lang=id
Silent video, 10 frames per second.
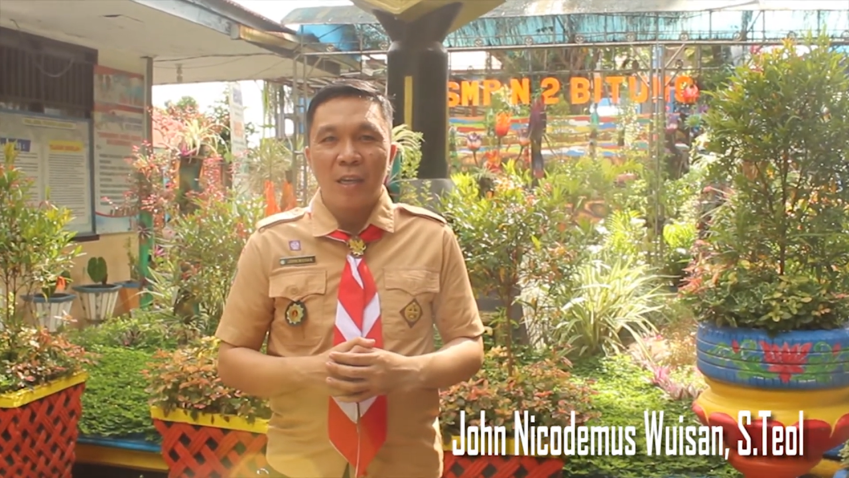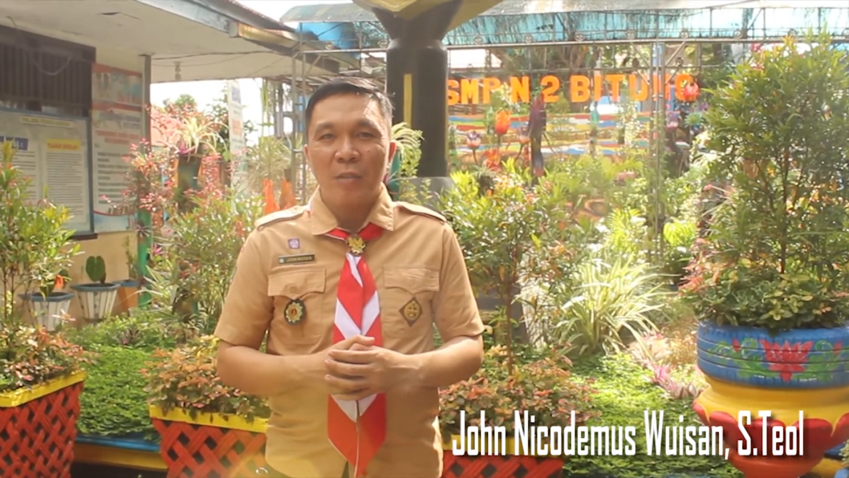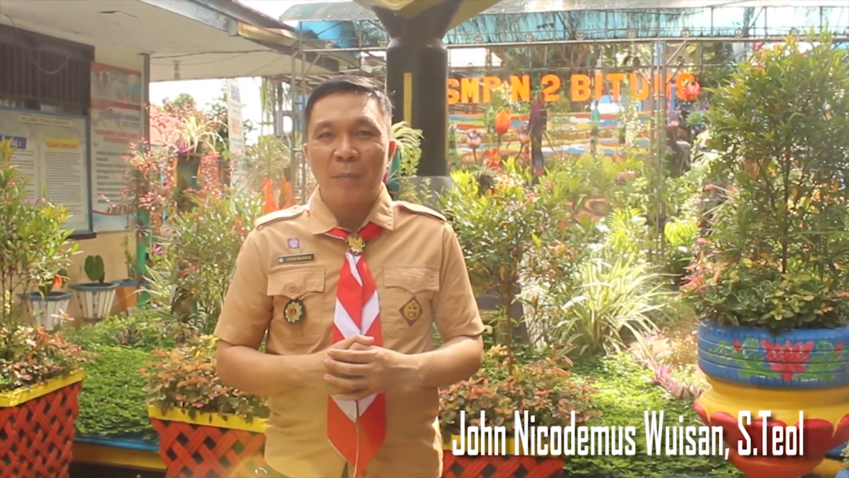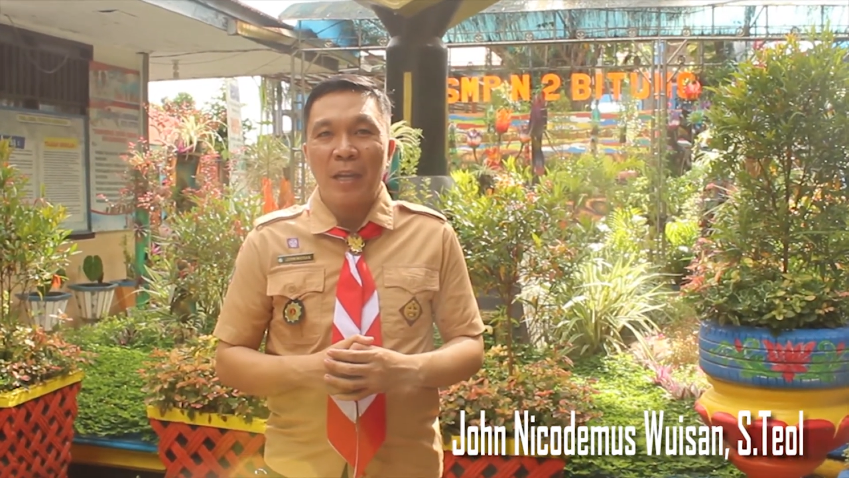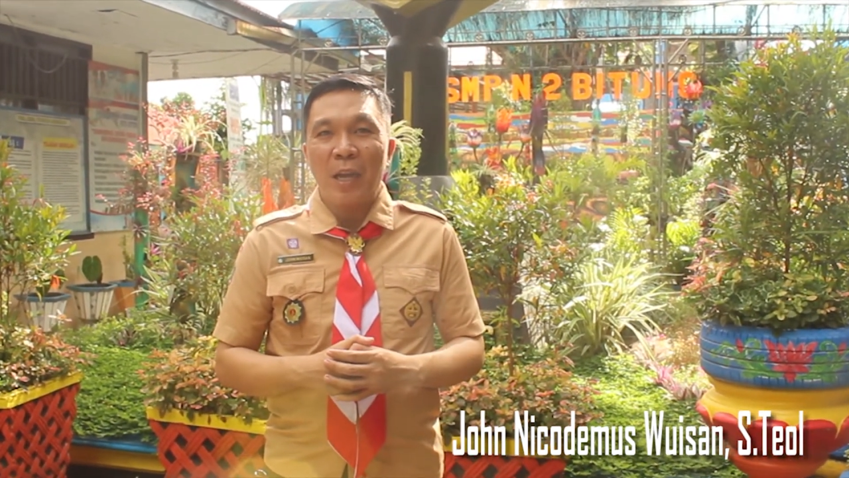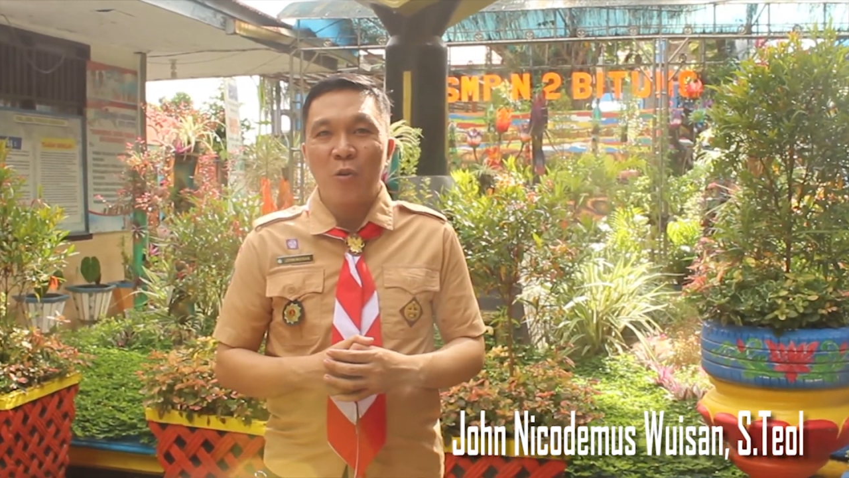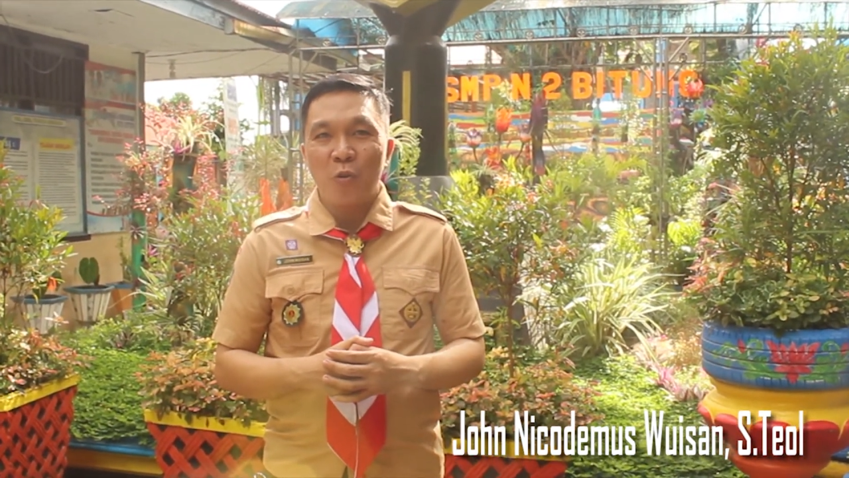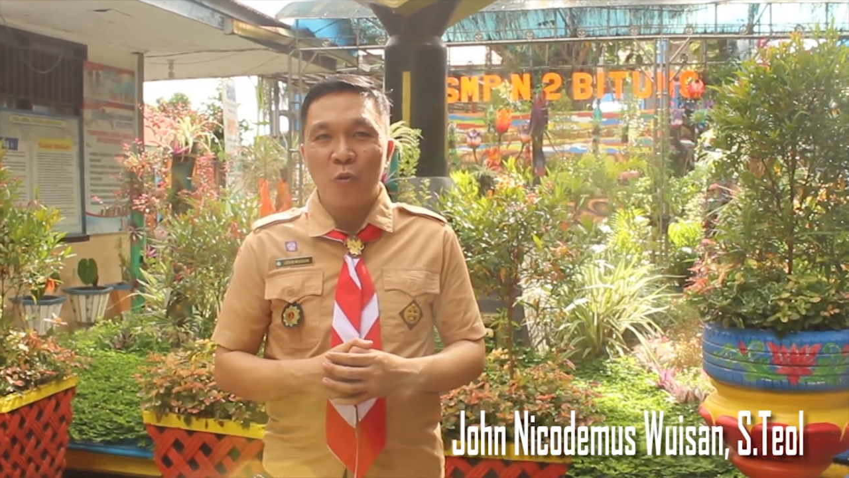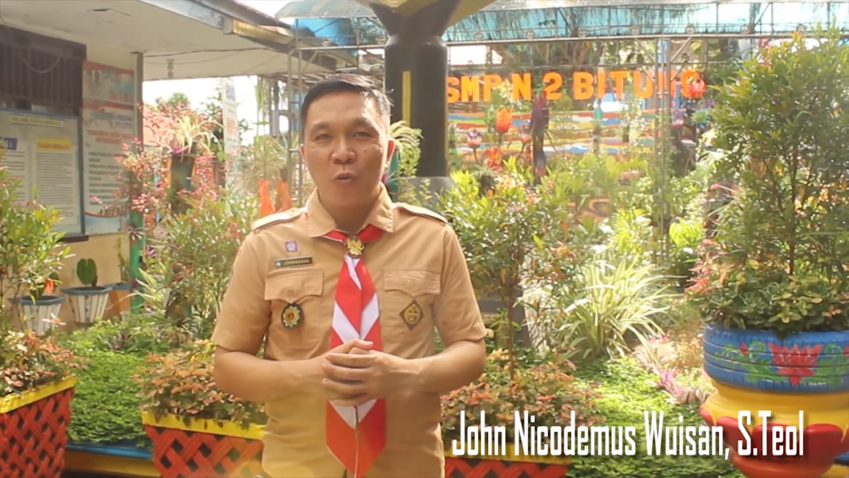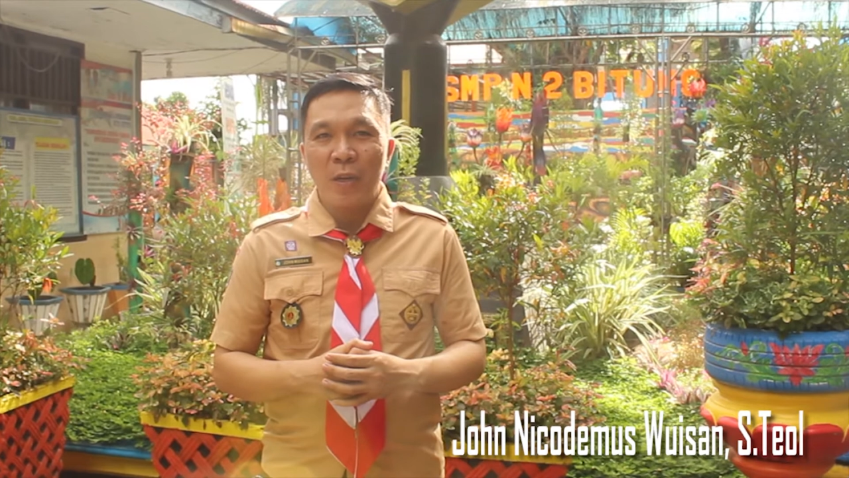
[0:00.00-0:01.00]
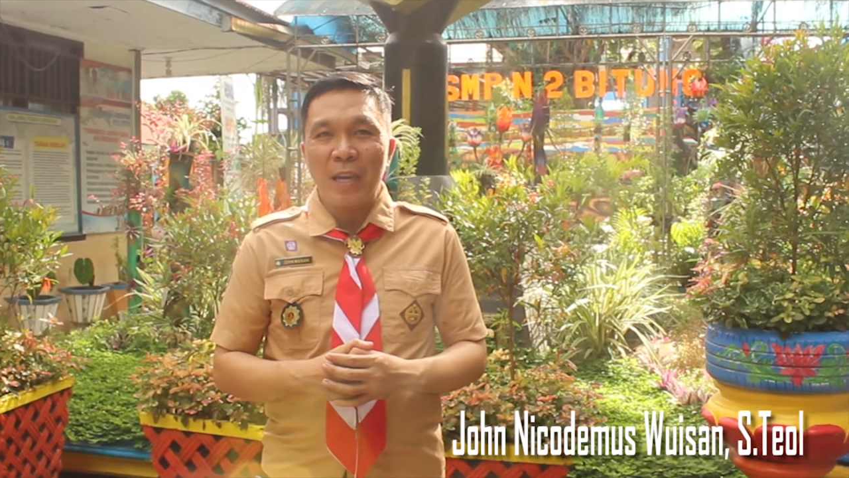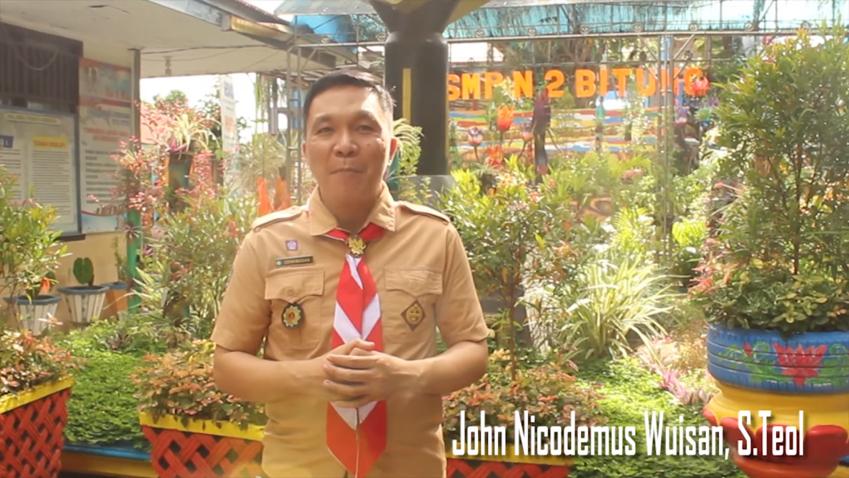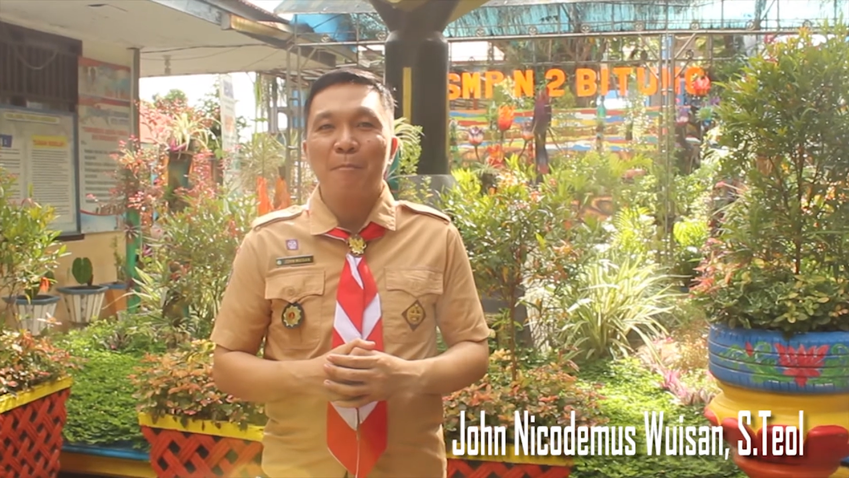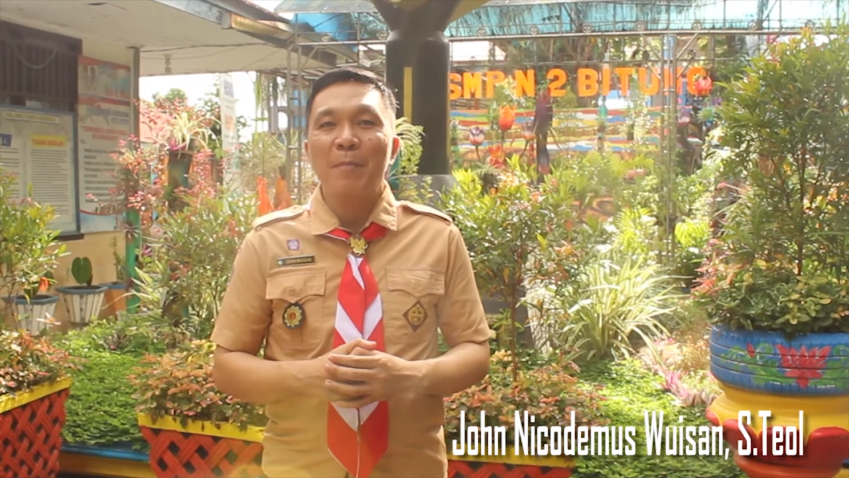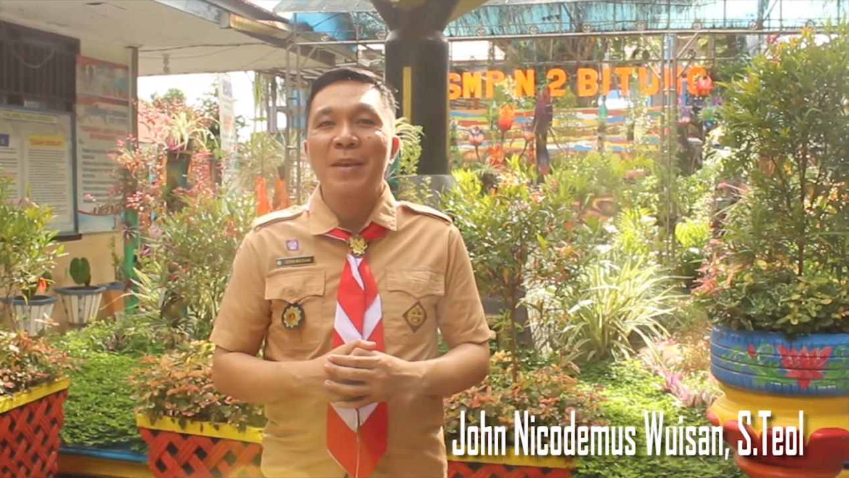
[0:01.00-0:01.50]
sebagai guru
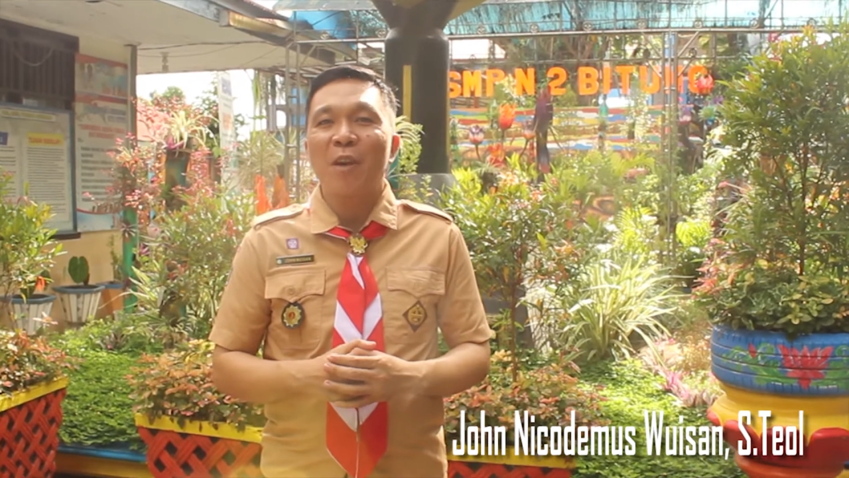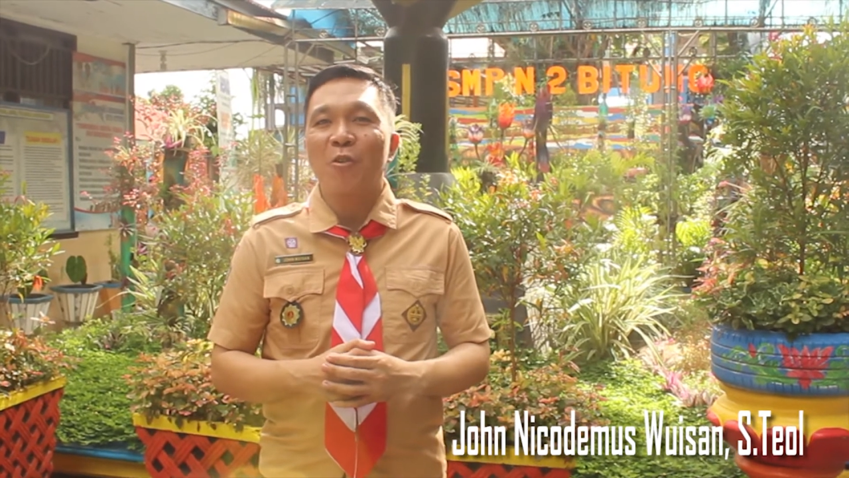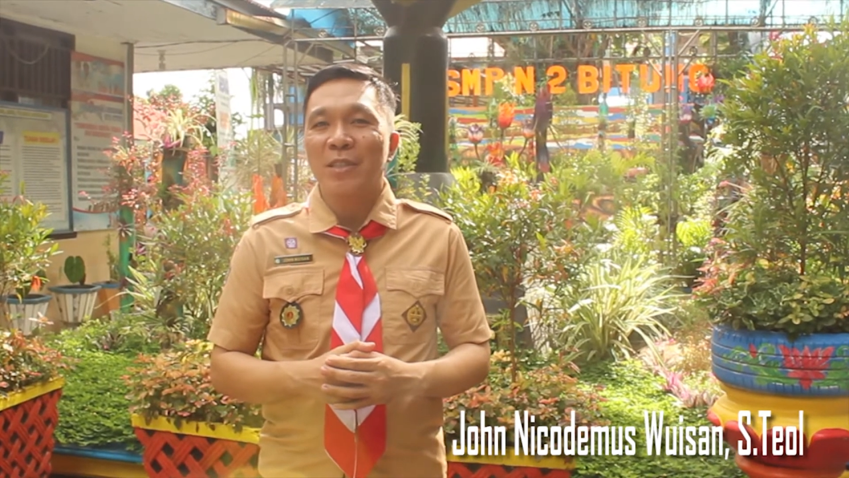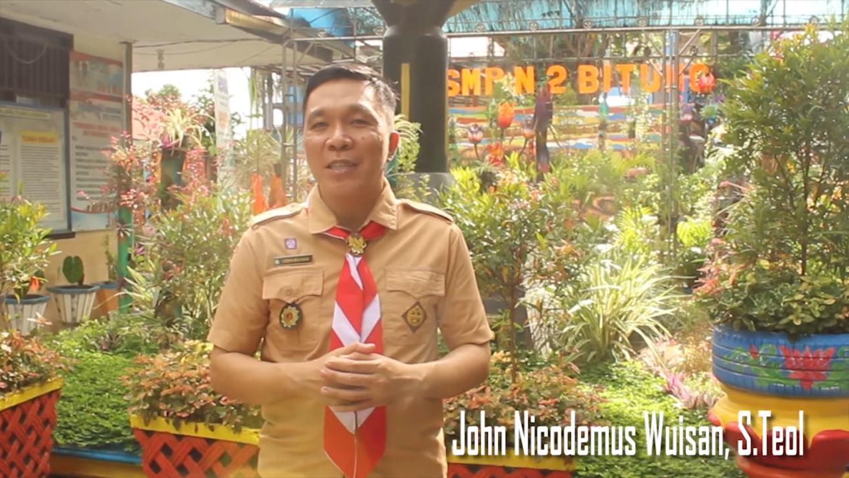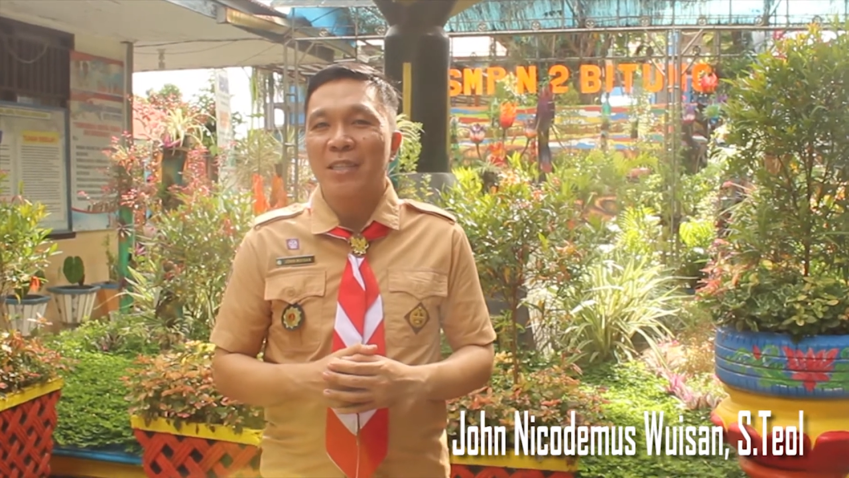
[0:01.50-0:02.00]
dan pembina OSIS